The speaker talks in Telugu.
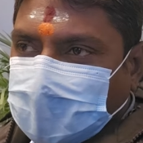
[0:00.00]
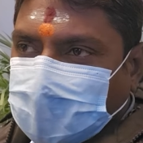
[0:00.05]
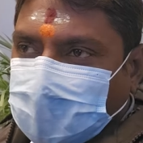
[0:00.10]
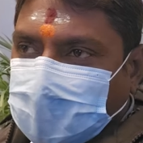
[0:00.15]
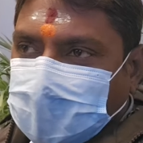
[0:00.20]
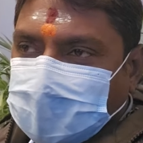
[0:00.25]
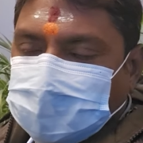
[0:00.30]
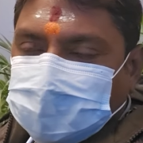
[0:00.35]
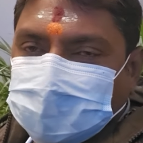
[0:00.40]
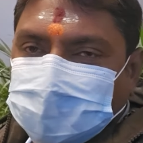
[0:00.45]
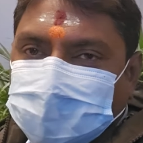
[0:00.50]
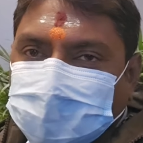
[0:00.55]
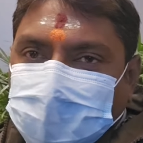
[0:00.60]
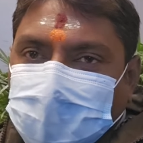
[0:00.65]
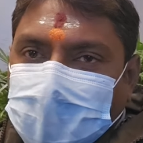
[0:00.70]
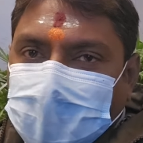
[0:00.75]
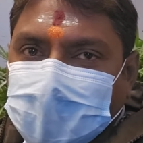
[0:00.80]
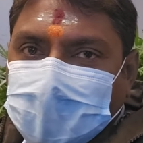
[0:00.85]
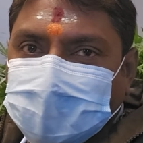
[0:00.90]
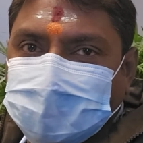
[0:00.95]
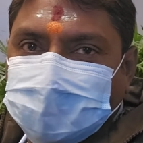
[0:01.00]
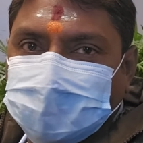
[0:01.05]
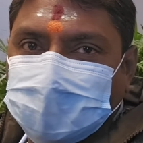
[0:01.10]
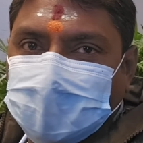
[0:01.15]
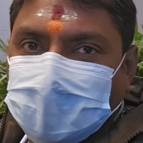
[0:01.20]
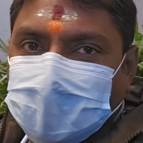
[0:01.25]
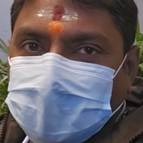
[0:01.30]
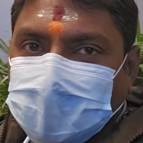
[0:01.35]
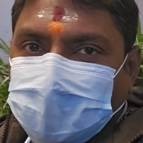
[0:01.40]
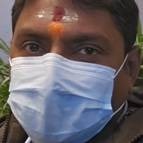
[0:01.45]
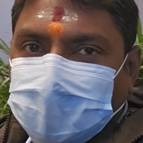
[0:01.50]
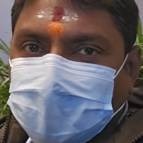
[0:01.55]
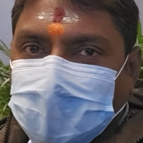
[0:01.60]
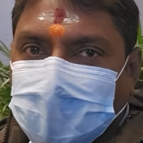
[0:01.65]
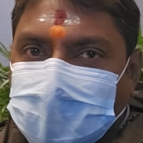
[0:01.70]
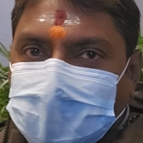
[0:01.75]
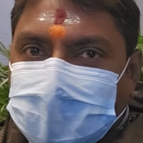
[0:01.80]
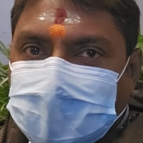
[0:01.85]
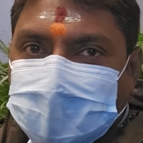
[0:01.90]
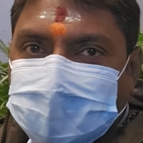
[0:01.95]
ప్లస్ లగేజ్ ఉందన్న మీకు
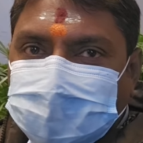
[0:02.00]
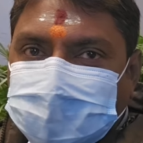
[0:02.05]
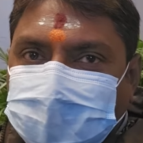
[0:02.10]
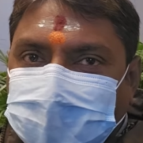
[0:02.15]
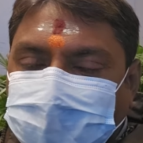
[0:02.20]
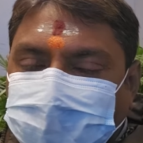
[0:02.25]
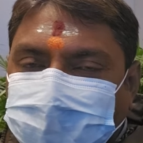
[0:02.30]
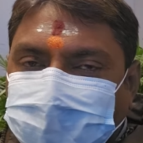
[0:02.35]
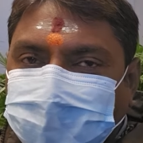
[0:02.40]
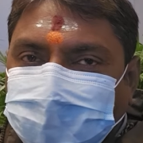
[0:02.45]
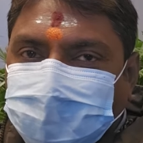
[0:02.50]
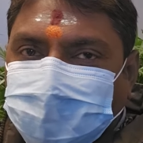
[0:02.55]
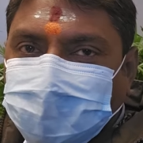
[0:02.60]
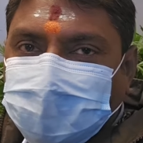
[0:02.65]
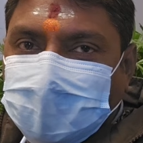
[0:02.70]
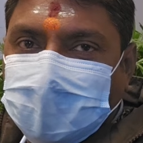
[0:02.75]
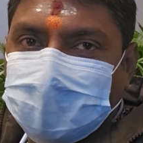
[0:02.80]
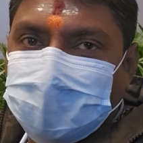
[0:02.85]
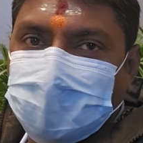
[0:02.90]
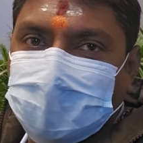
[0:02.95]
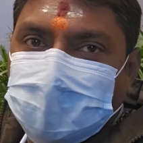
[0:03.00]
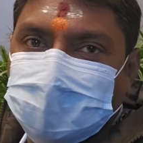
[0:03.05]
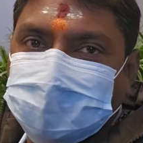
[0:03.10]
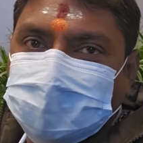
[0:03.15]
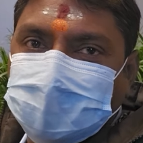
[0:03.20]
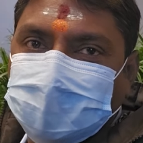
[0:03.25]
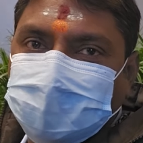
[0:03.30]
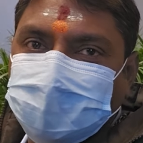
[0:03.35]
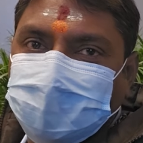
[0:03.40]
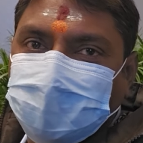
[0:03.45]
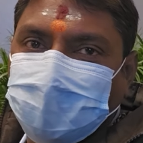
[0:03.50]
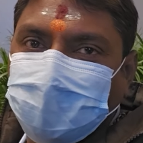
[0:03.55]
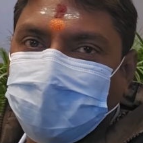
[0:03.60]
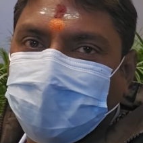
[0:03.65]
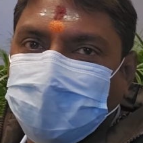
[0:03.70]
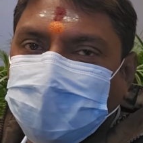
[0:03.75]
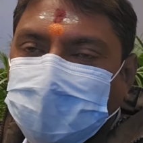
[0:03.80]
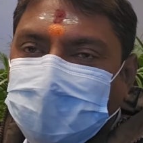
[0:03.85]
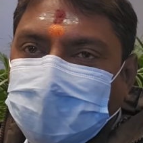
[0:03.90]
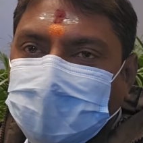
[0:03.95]
లగేజ్ ఇస్తాం డబ్బులు ఇస్తాం
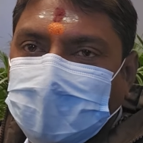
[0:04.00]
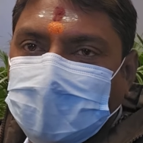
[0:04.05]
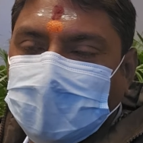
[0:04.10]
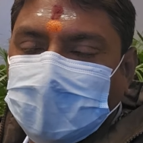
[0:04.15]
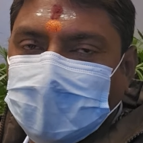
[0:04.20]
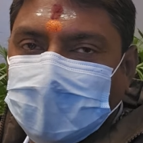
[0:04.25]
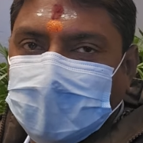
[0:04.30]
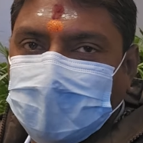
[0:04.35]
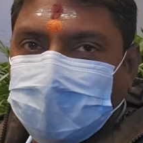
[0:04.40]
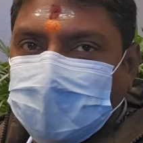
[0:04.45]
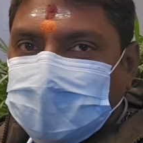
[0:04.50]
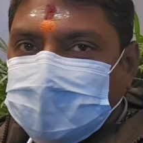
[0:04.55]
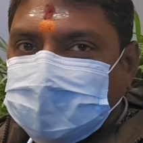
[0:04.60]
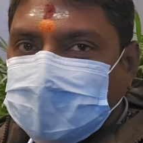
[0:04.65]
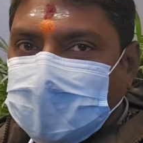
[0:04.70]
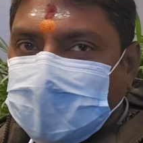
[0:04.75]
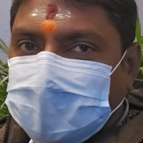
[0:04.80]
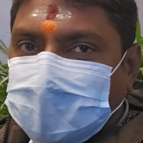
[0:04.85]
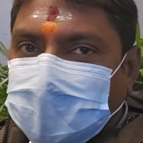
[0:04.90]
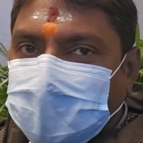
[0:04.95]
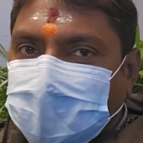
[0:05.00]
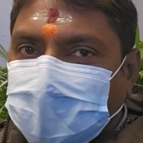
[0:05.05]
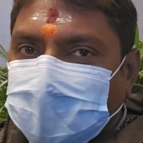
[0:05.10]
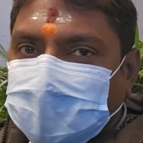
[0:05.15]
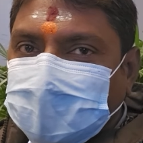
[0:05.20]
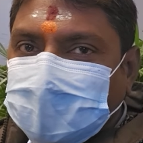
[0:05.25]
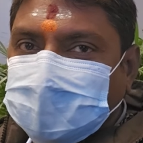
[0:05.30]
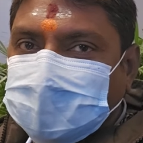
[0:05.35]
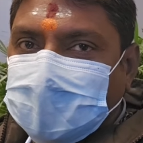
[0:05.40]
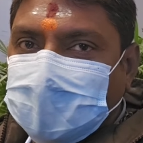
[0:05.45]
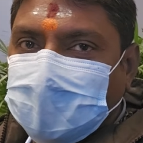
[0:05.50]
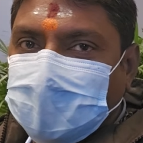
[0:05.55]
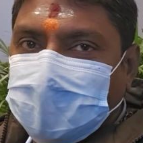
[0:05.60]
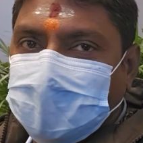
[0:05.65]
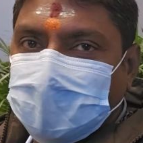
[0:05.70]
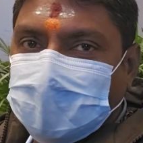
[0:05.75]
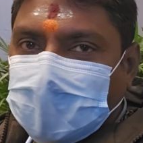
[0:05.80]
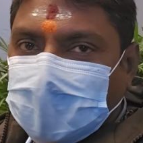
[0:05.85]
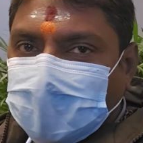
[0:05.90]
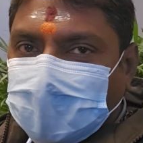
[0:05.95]
మీరు జగిత్యాల వరకు తీసుకుపోయి
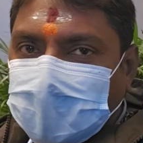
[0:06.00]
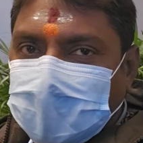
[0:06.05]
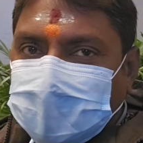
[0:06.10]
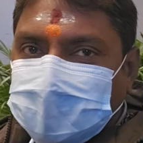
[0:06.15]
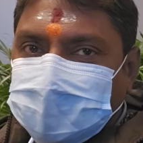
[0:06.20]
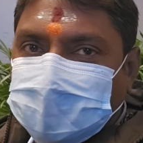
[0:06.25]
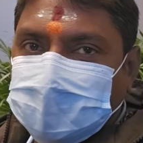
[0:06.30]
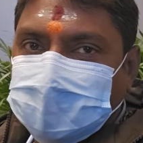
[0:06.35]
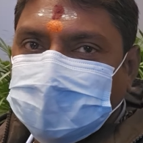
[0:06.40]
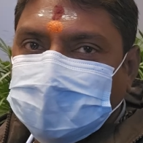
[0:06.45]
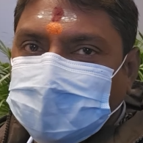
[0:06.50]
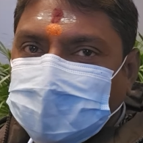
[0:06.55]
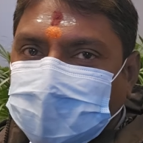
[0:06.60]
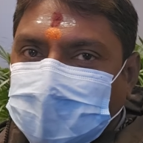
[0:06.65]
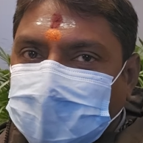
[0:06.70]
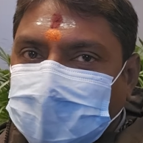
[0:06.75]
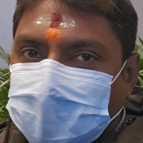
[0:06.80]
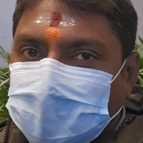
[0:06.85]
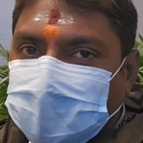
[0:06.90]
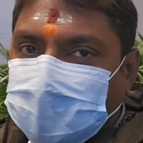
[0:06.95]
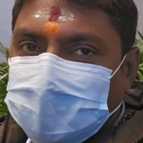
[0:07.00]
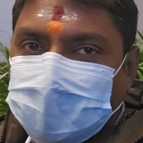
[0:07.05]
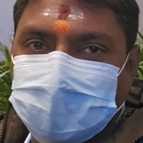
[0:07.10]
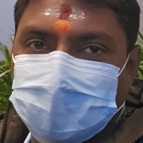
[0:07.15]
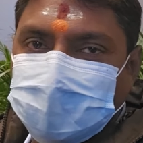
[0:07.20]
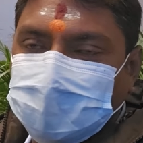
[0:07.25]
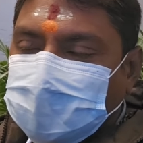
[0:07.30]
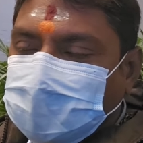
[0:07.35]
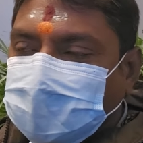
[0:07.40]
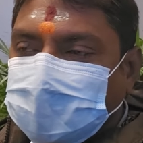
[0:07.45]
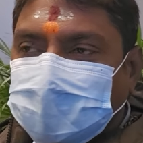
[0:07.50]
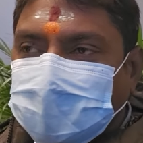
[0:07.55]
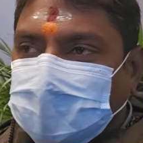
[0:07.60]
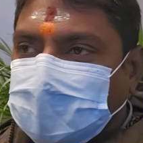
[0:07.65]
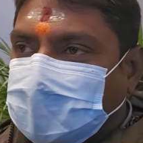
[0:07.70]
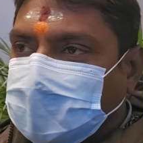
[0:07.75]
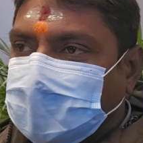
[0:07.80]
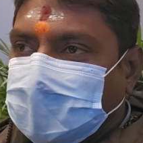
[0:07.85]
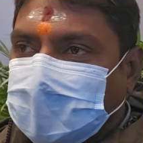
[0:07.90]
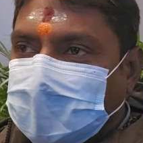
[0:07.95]
మా వాళ్ళు వచ్చి తీసుకుంటారు అంటారు
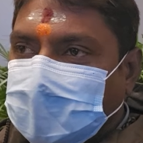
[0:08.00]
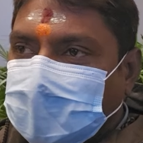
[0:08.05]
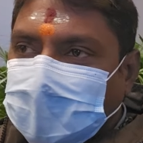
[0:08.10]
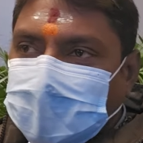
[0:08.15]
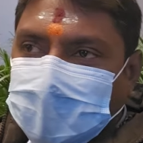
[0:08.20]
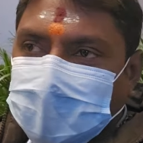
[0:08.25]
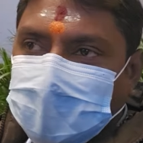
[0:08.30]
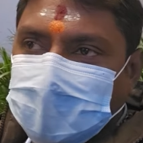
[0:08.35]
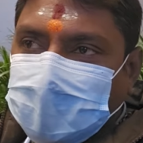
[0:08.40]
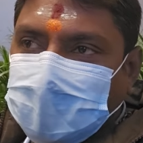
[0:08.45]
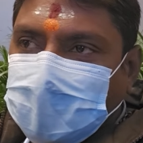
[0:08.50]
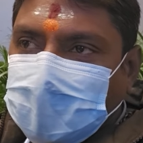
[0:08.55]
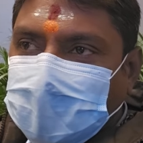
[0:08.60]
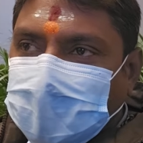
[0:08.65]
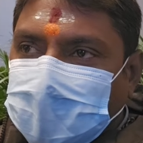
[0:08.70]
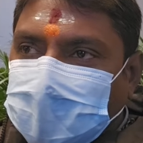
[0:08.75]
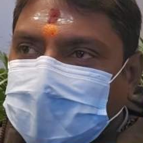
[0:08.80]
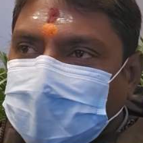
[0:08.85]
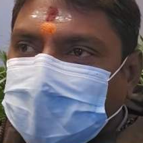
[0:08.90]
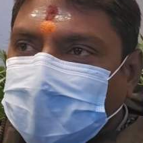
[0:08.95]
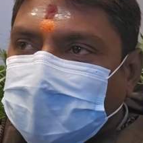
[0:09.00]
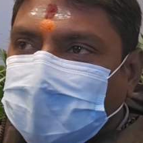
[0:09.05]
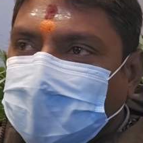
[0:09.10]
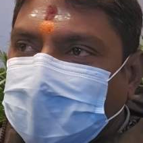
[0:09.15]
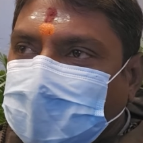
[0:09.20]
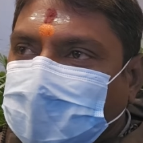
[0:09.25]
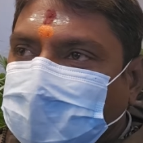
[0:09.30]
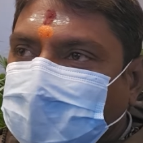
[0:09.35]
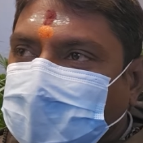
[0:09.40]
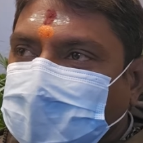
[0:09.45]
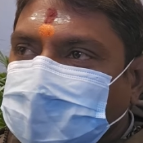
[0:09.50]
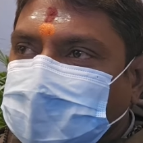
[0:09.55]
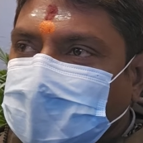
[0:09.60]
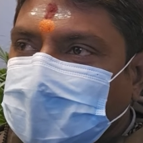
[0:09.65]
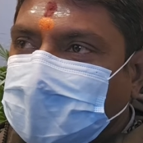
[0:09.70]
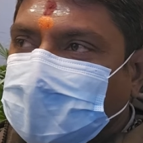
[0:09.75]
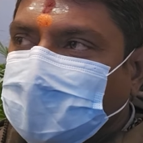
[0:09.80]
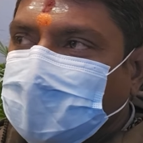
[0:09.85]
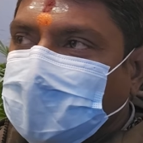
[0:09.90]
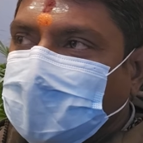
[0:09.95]
నేను లగేజ్ కూడా ఏం
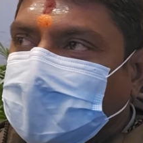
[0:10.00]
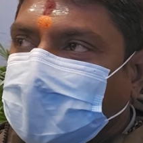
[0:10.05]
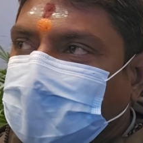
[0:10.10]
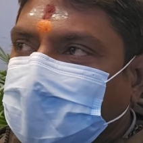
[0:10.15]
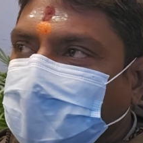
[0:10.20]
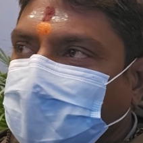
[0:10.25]
తీసుకురాను భయ్య